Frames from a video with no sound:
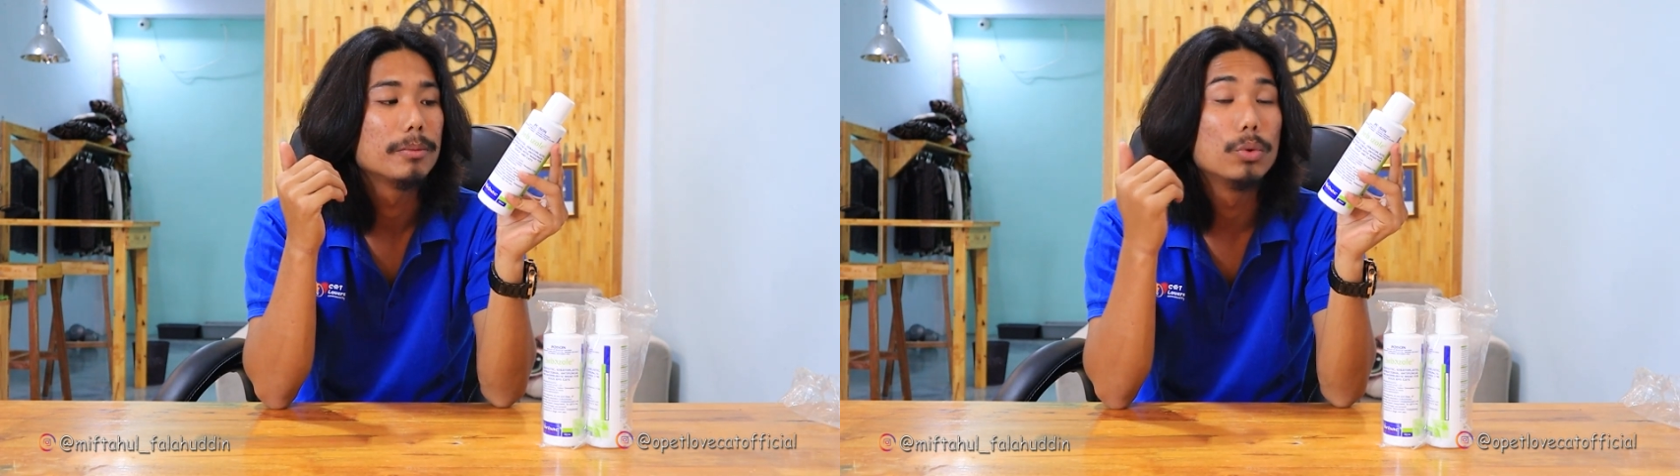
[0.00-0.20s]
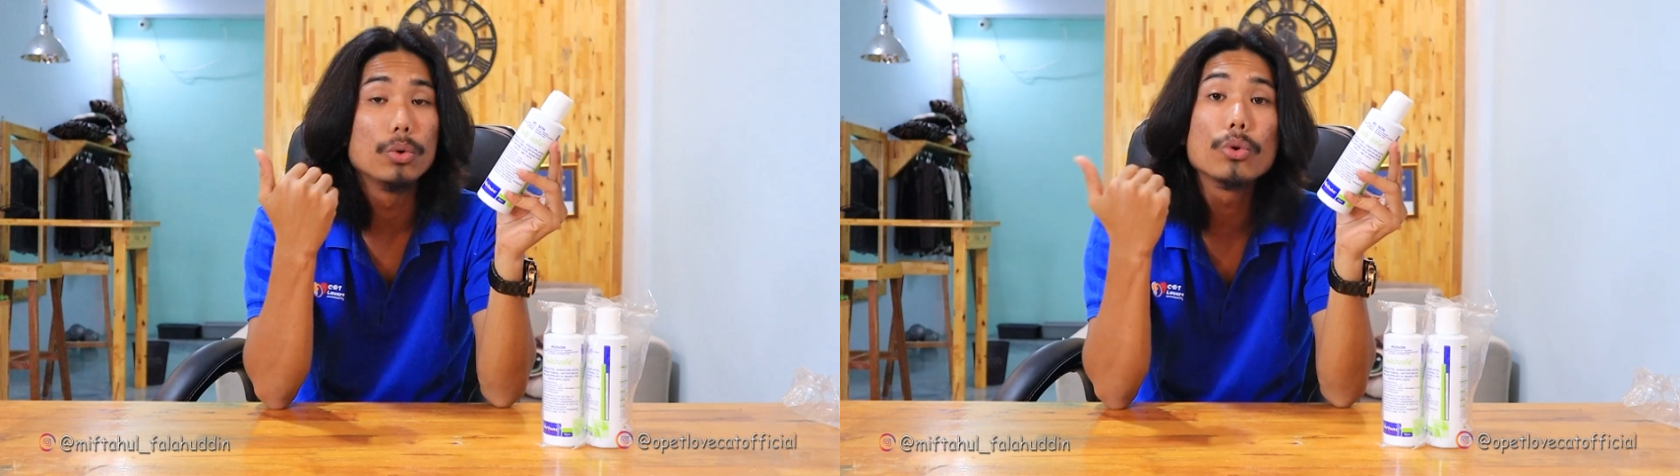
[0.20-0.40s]

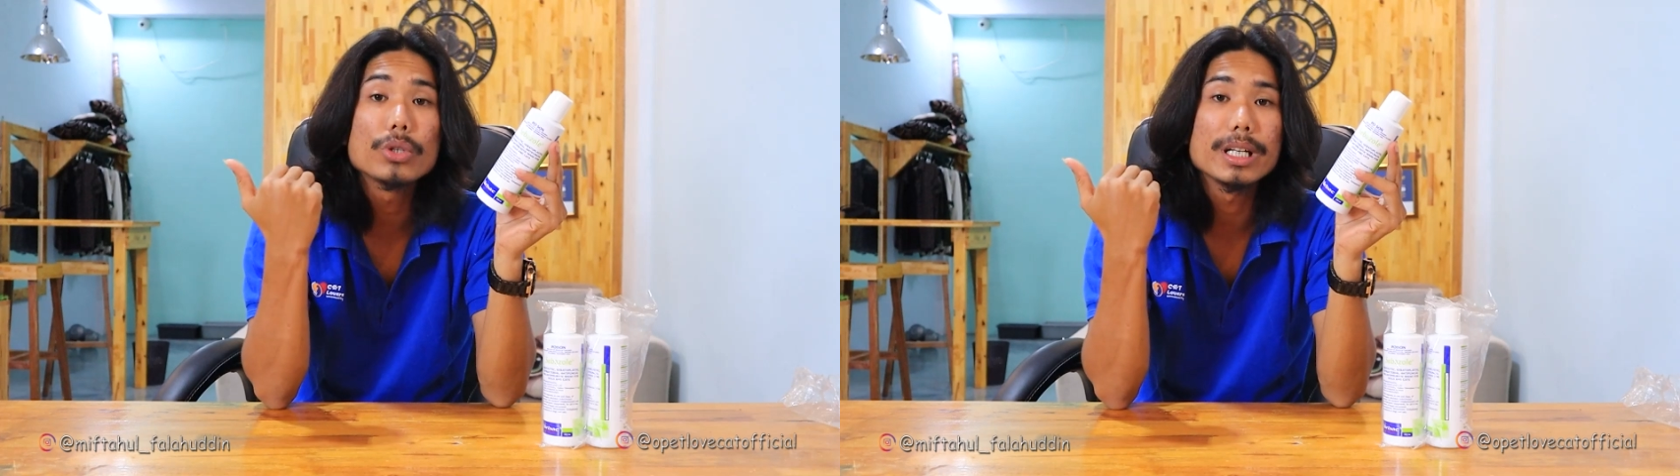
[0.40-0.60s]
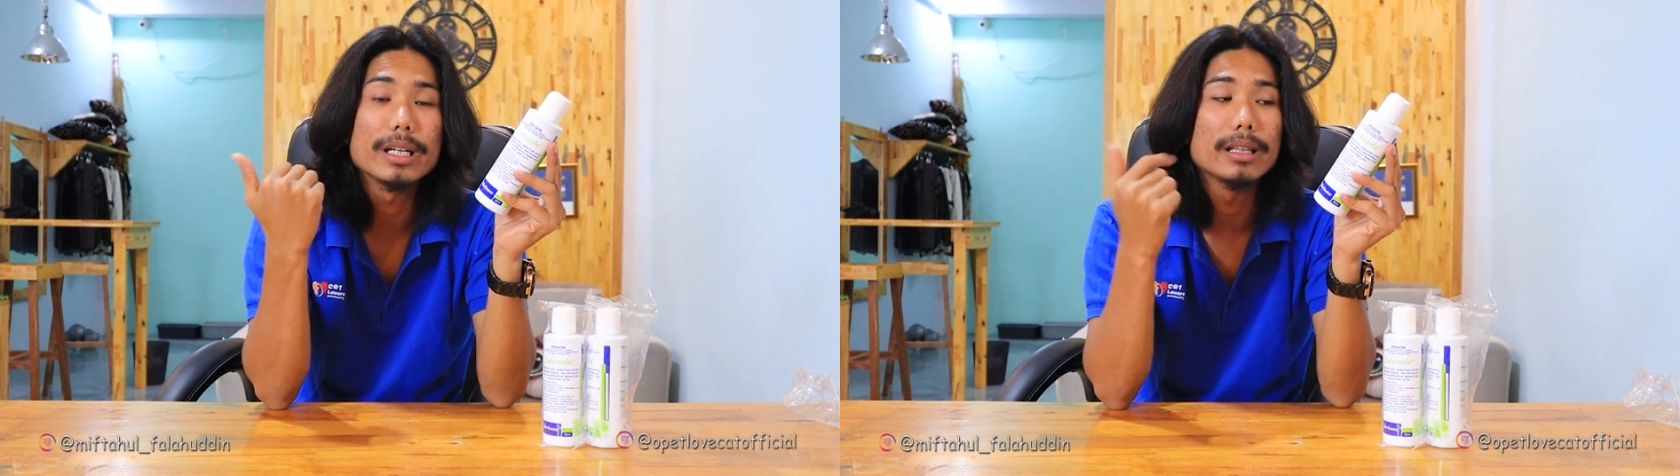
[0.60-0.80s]
bulu
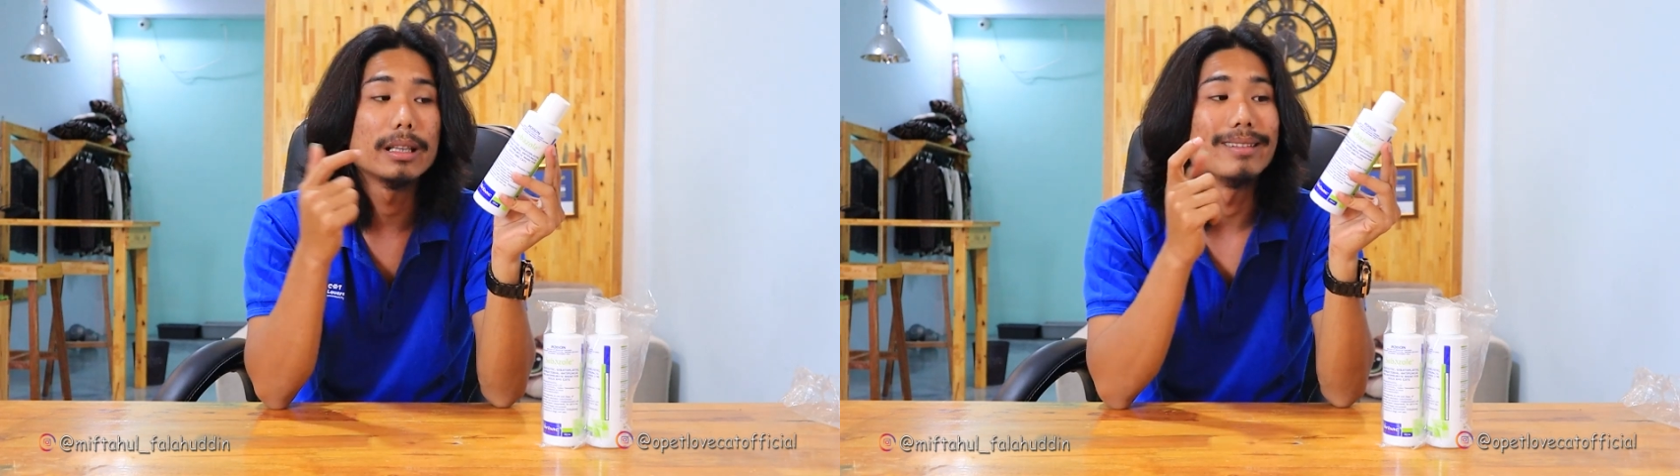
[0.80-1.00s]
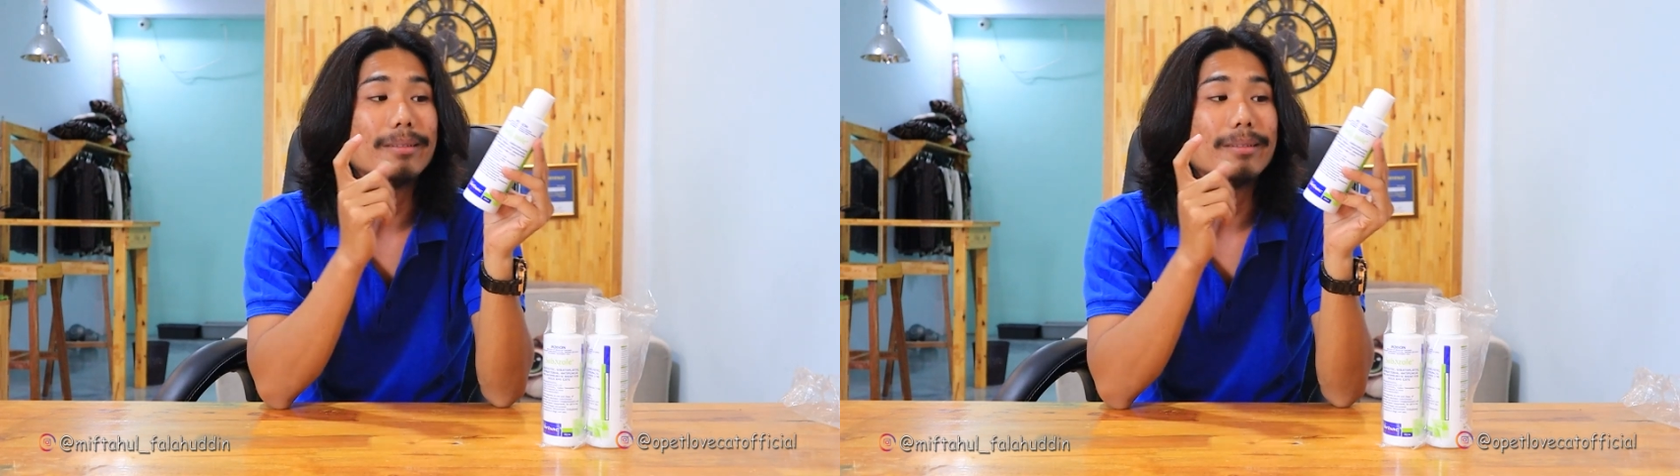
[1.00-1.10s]
kucing.